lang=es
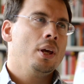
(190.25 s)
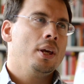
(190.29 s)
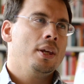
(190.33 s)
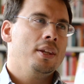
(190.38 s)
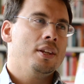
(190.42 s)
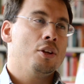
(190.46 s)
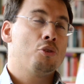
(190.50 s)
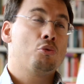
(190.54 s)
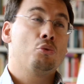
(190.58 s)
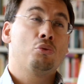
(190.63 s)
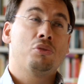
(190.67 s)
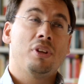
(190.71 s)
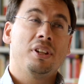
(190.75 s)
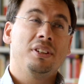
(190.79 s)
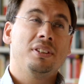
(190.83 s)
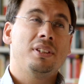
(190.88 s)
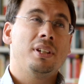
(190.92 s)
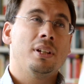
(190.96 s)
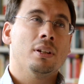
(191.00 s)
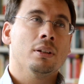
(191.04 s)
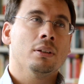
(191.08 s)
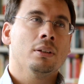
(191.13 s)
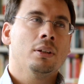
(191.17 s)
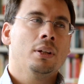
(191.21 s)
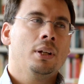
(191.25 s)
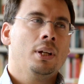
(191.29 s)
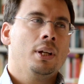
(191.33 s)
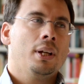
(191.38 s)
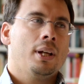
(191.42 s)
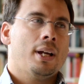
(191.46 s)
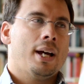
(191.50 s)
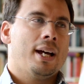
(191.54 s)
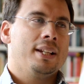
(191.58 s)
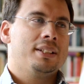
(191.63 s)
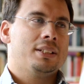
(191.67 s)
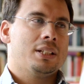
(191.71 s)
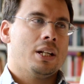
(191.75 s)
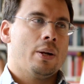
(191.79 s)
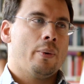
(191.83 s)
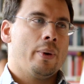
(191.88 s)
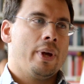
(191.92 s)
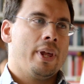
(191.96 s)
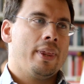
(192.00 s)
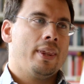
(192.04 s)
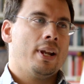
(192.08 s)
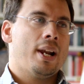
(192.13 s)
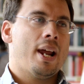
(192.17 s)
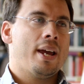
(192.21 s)
y de su sentir a
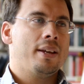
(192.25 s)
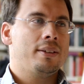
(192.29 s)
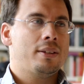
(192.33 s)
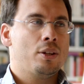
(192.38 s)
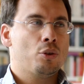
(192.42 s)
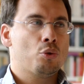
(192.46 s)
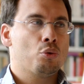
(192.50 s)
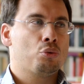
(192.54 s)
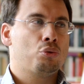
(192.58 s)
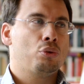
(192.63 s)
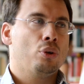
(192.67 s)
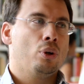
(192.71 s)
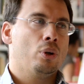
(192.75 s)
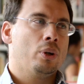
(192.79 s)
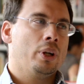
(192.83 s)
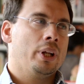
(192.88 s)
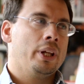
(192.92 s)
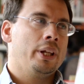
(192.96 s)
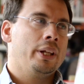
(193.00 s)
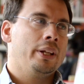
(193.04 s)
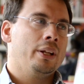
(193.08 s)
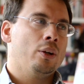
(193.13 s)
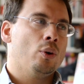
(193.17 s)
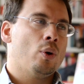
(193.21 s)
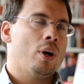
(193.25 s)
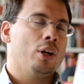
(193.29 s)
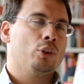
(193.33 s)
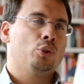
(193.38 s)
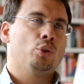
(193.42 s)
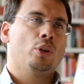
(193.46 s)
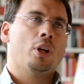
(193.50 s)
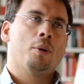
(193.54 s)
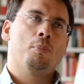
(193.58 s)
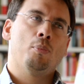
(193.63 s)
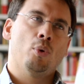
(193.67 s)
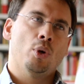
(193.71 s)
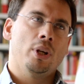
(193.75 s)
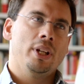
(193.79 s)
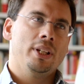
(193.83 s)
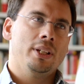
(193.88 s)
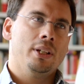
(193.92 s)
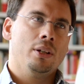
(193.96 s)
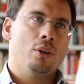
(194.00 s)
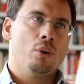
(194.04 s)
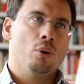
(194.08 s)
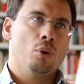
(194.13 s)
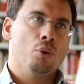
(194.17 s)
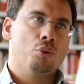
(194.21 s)
través de las instituciones y de los actores
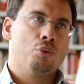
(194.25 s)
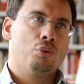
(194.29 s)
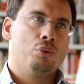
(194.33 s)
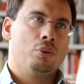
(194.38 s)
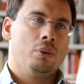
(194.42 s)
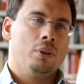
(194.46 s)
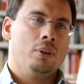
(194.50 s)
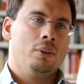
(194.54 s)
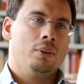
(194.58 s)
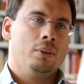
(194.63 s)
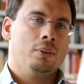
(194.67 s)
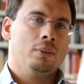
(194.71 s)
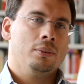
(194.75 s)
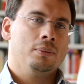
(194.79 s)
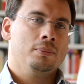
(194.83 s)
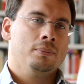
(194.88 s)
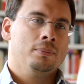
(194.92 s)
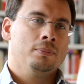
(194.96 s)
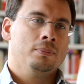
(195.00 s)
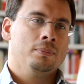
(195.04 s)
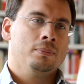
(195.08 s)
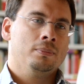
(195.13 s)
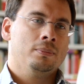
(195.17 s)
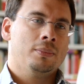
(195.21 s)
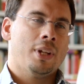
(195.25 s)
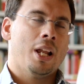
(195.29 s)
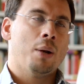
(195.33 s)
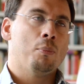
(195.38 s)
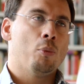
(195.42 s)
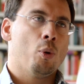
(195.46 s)
políticos eh, del